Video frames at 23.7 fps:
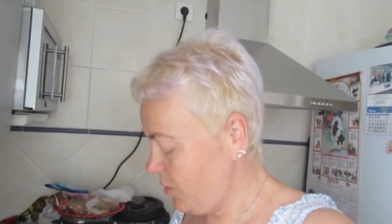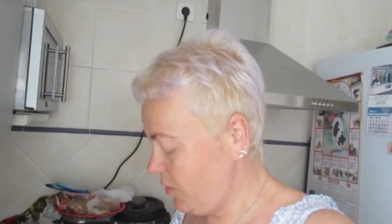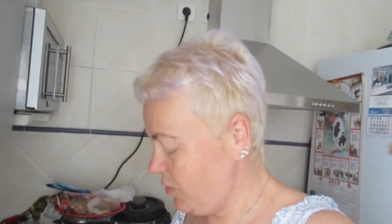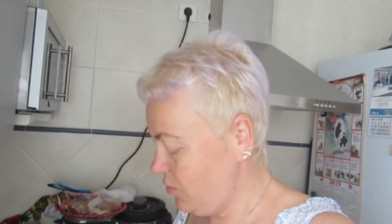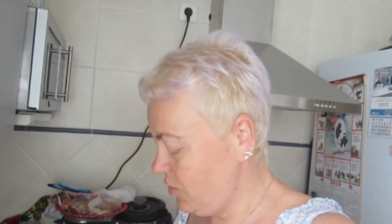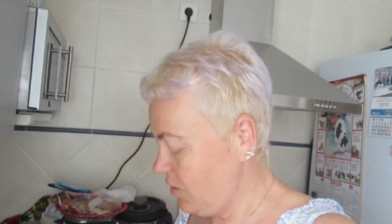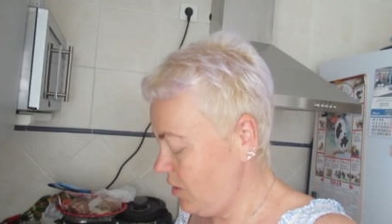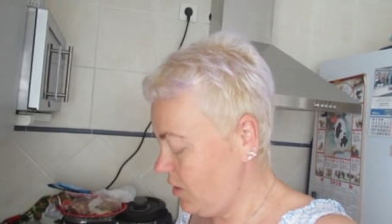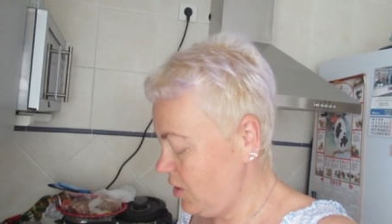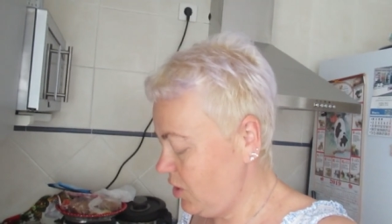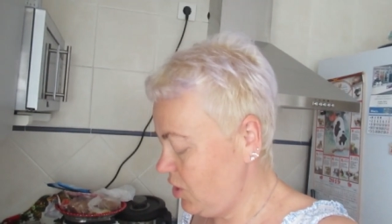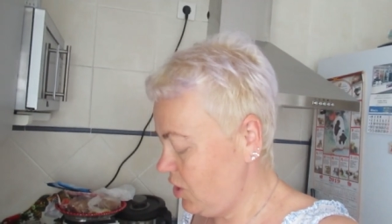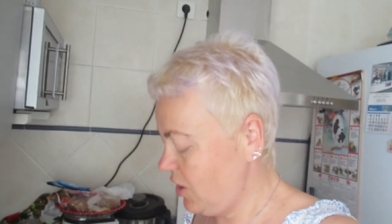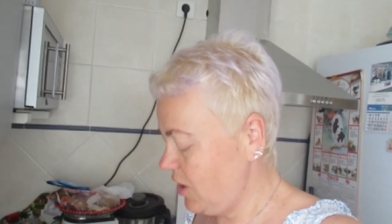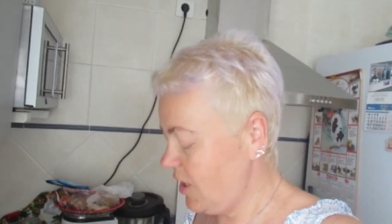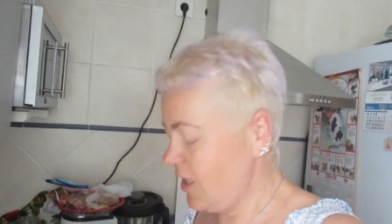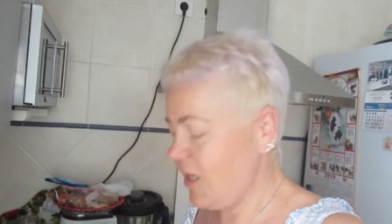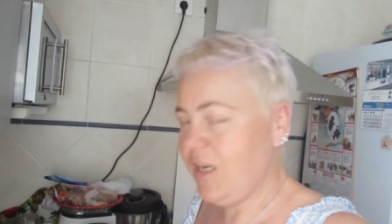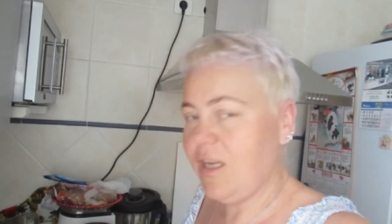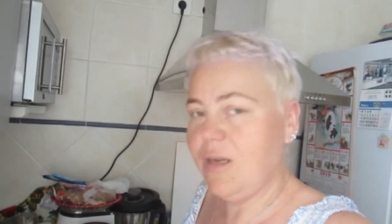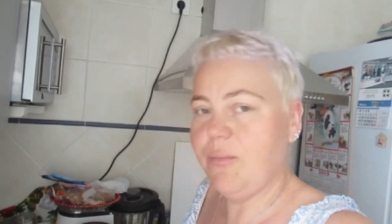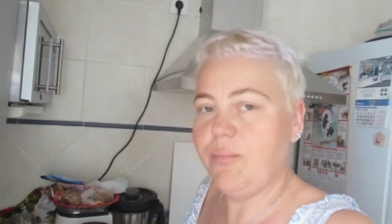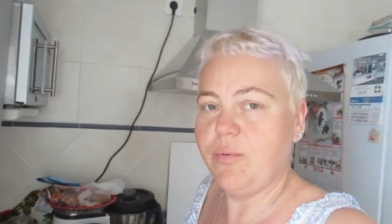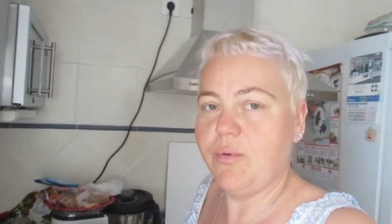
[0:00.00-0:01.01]
пойду, наверное, с
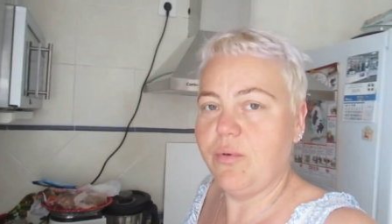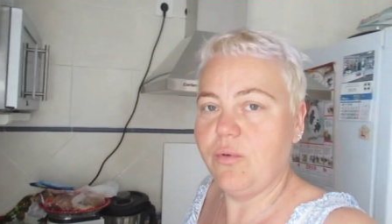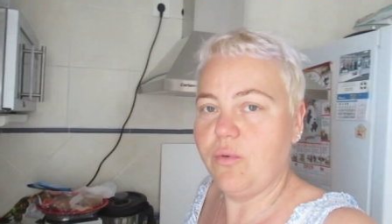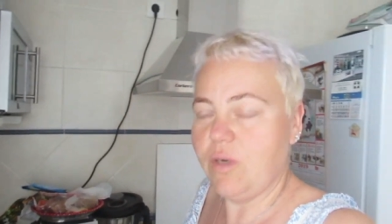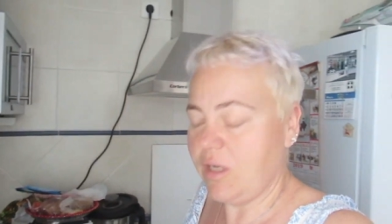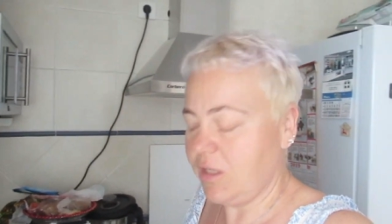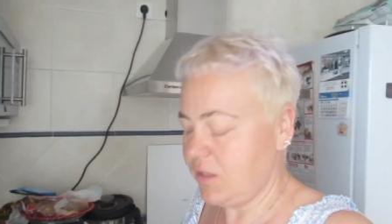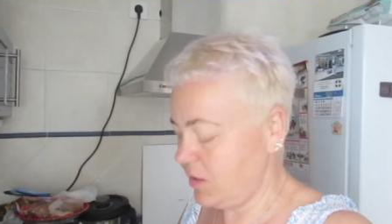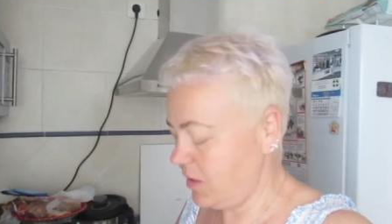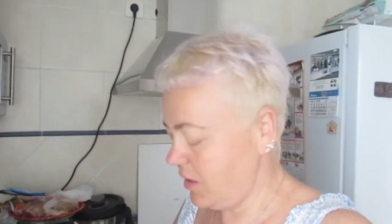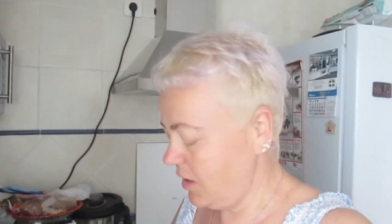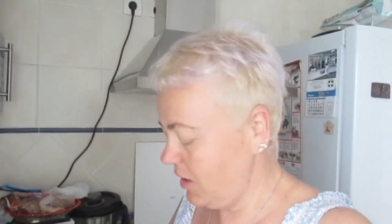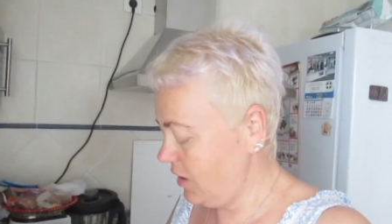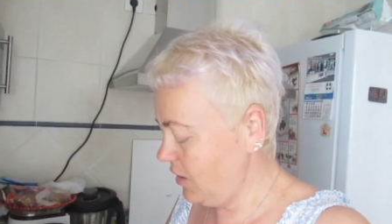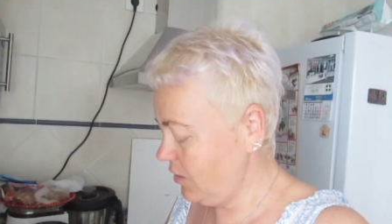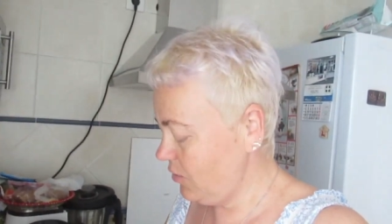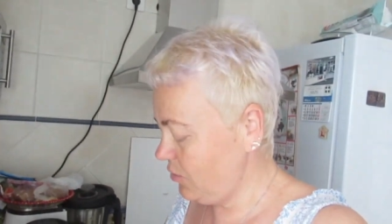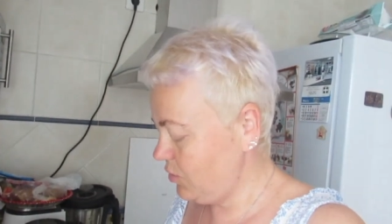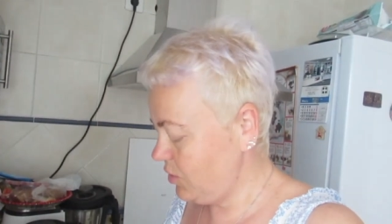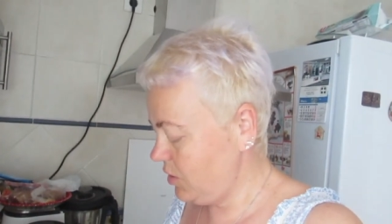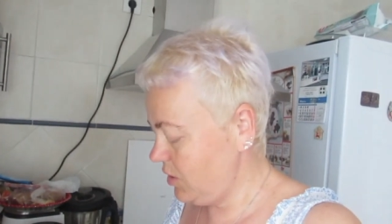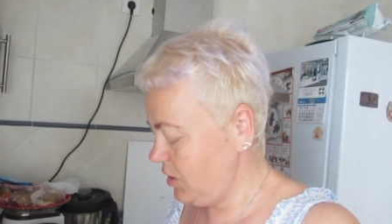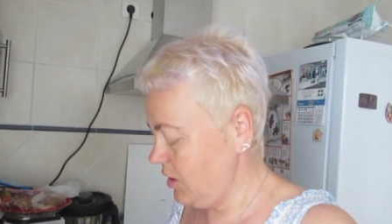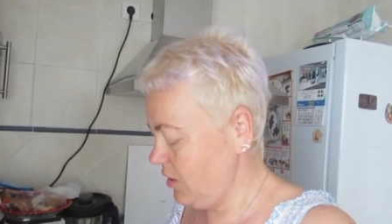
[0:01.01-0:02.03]
Чарли погулять,
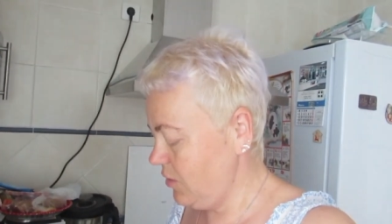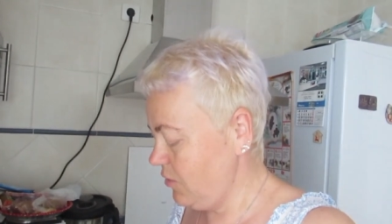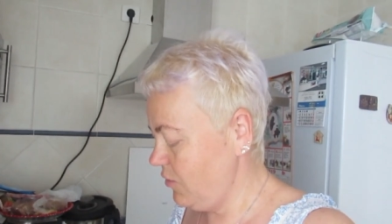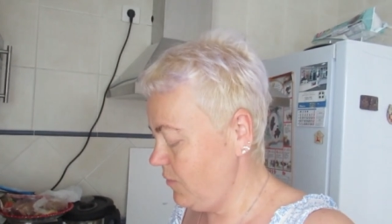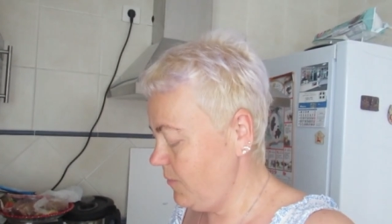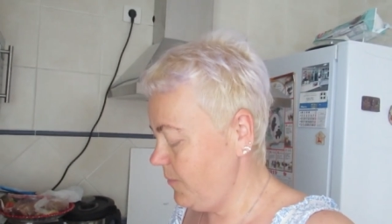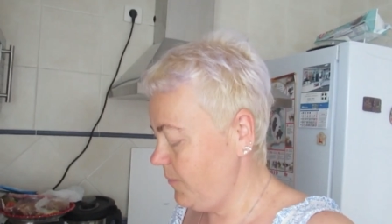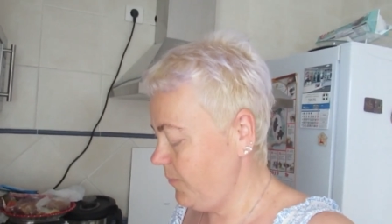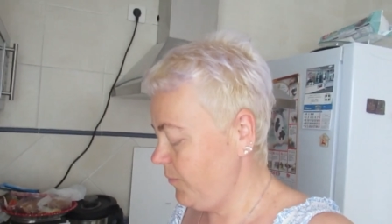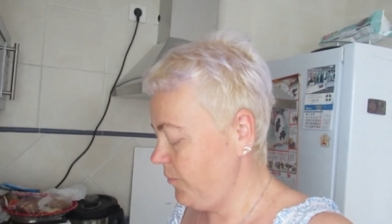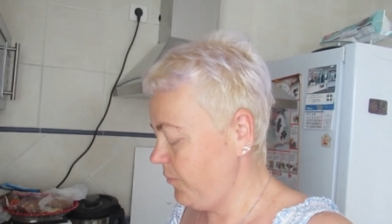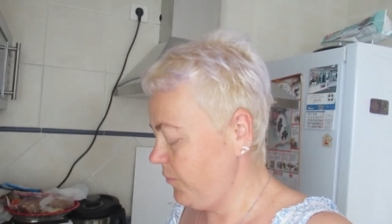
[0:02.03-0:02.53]
зарядку сделаю.